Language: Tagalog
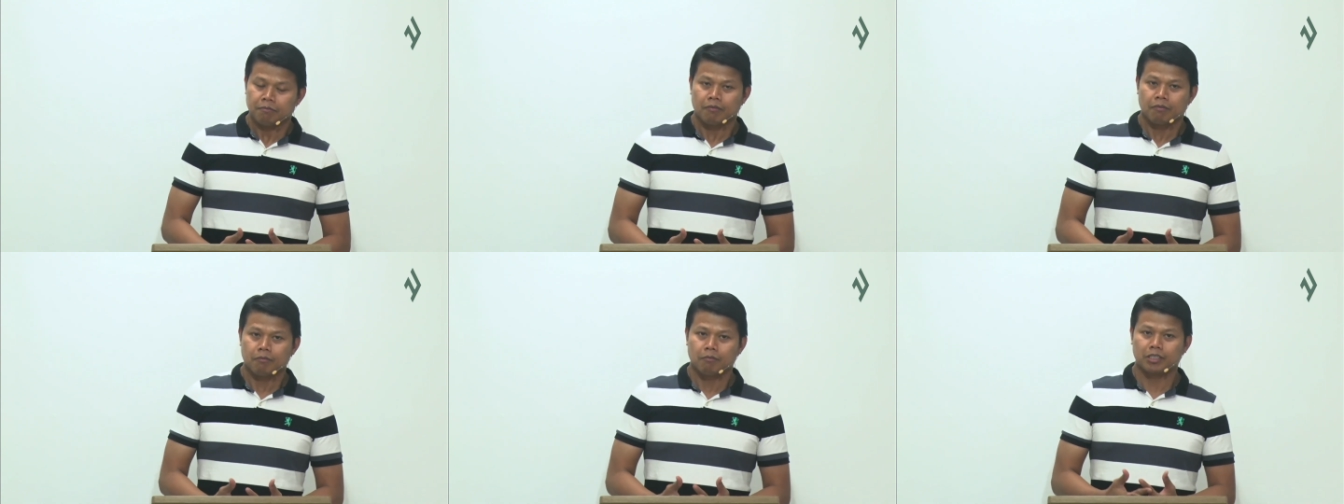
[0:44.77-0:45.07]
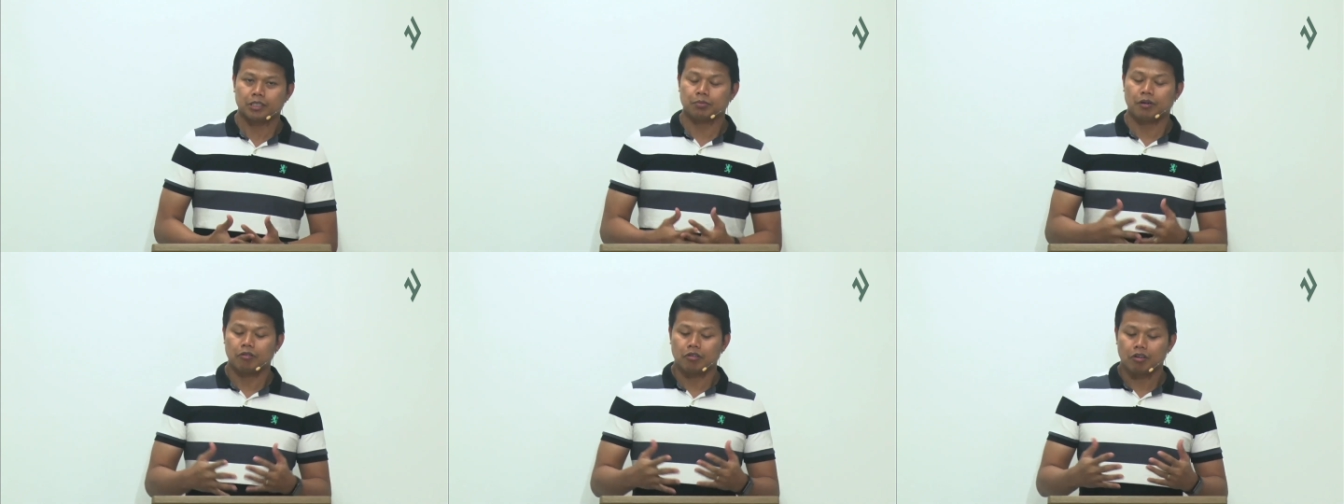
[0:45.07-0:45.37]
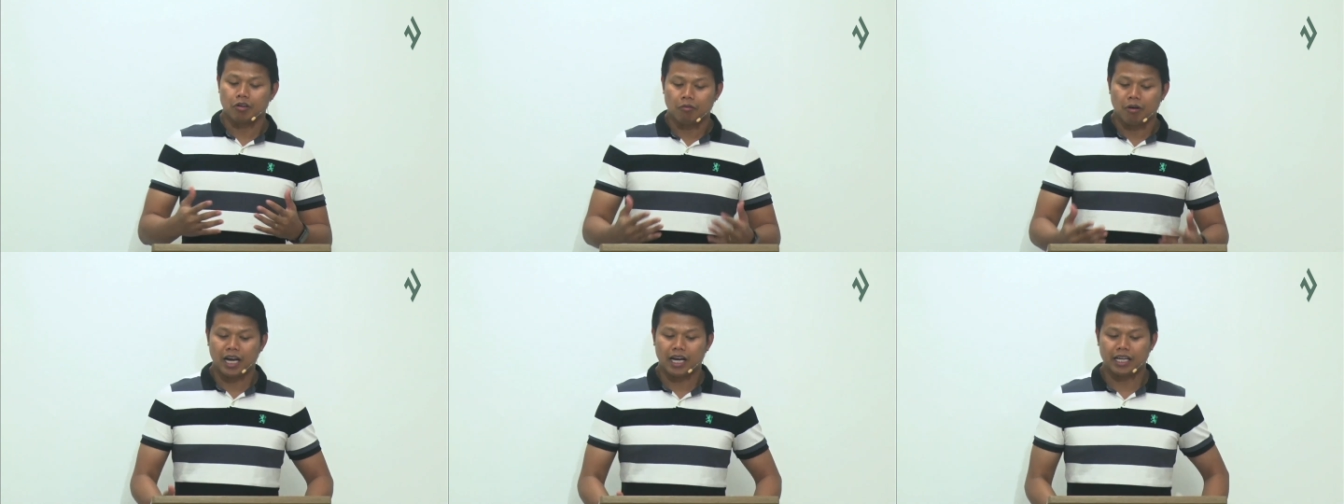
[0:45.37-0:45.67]
mas
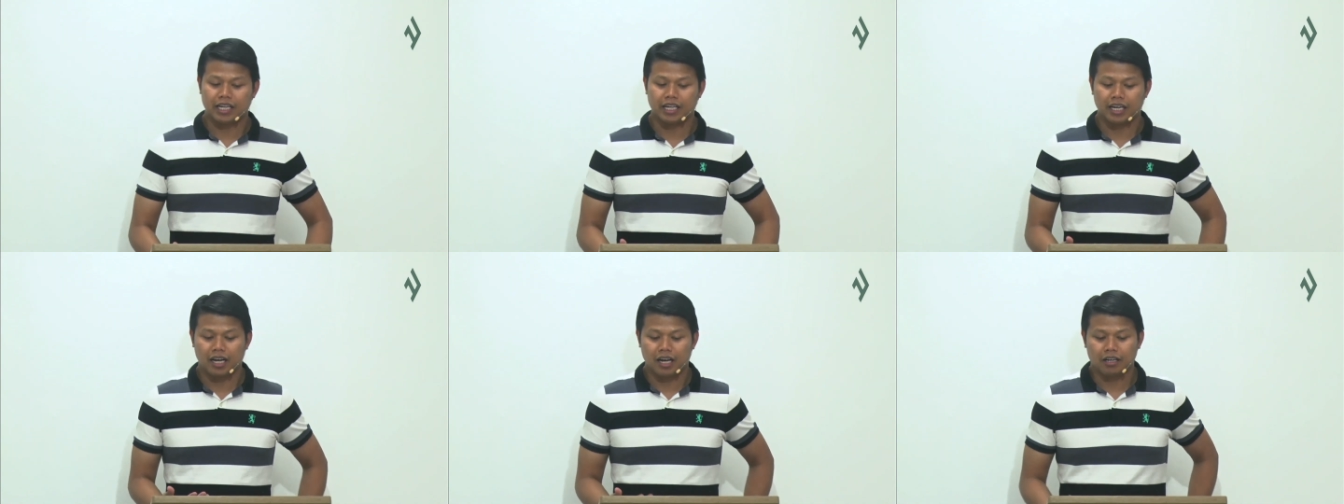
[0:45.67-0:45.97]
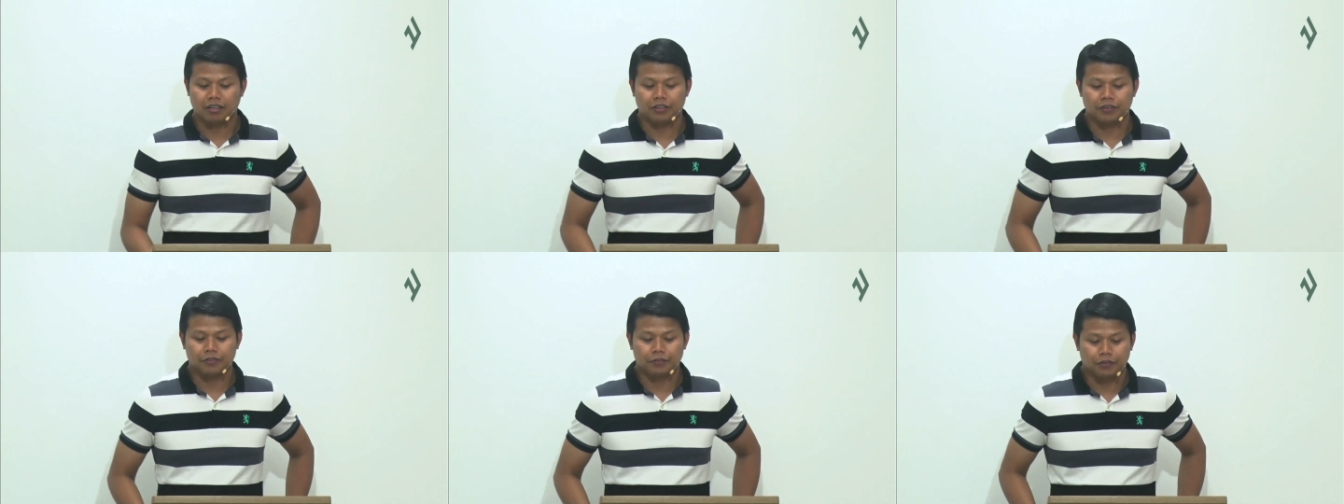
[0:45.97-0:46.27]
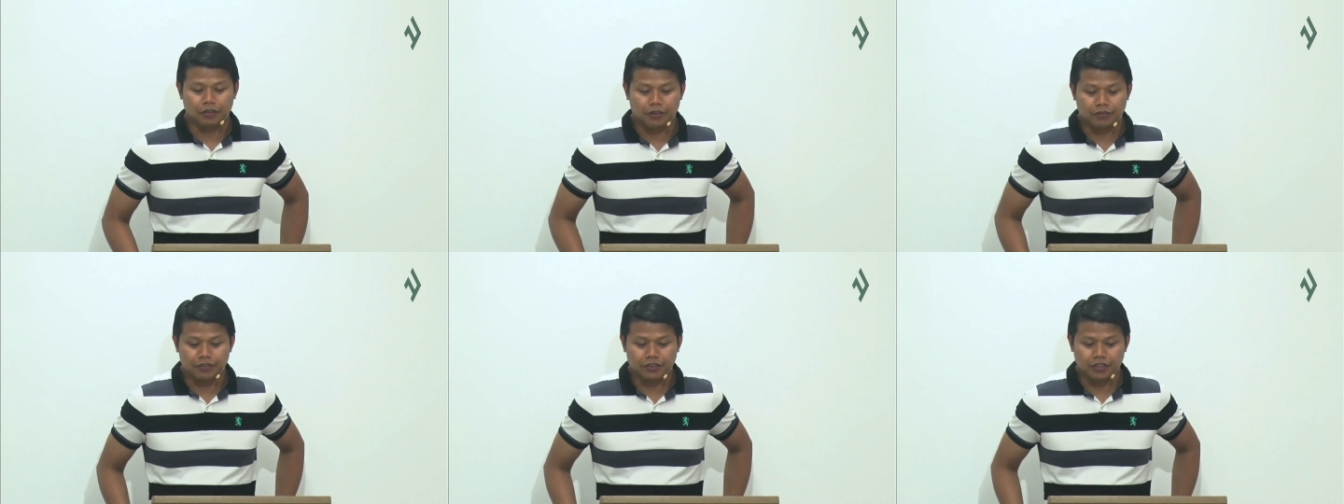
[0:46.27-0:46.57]
maunawaan ang
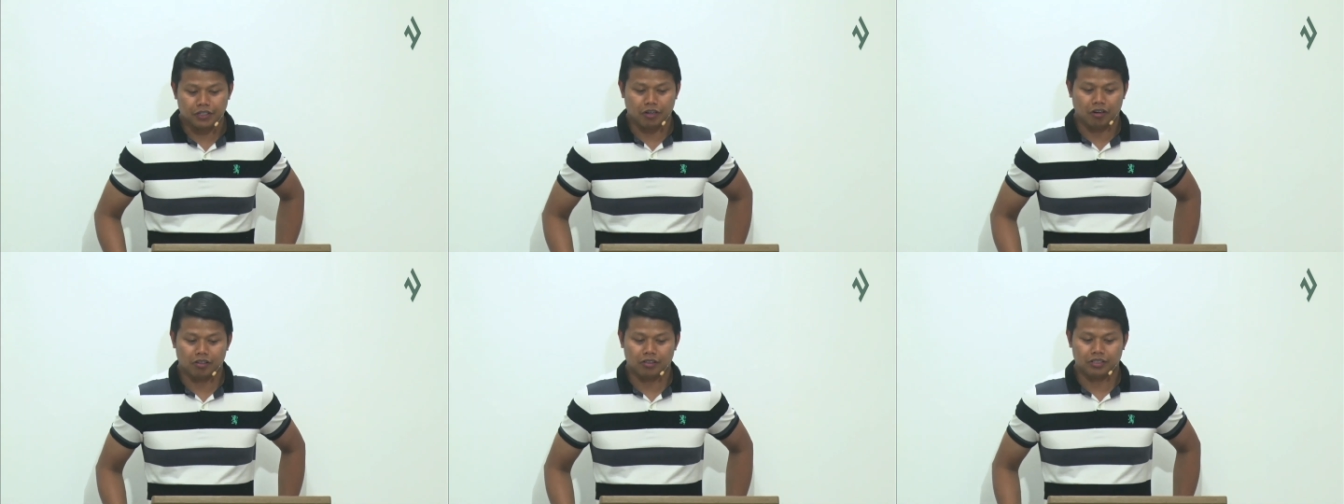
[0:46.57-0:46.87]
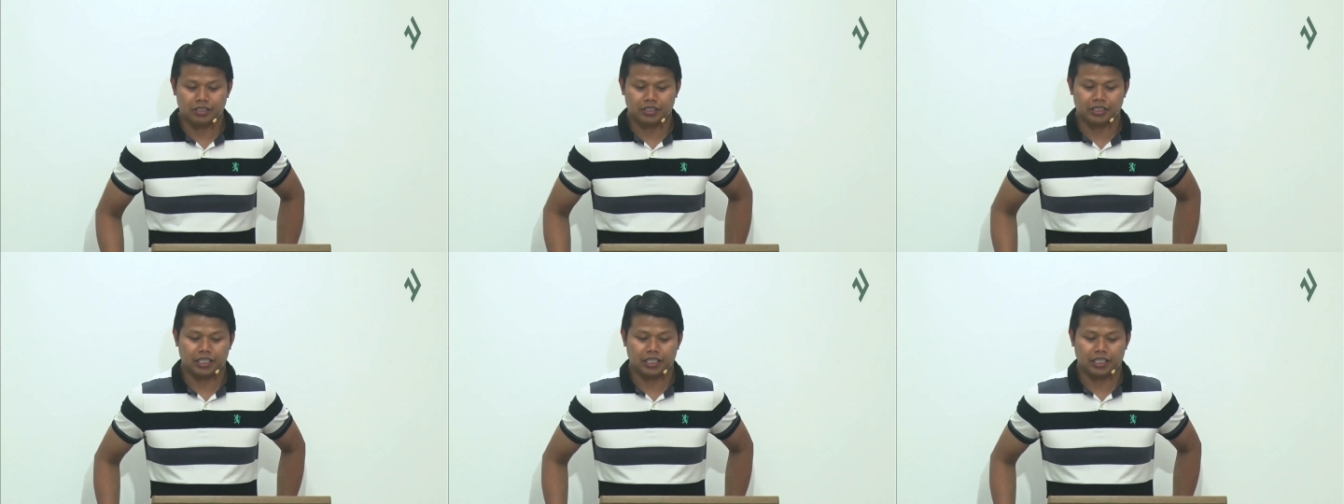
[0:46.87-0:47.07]
Reformed theology.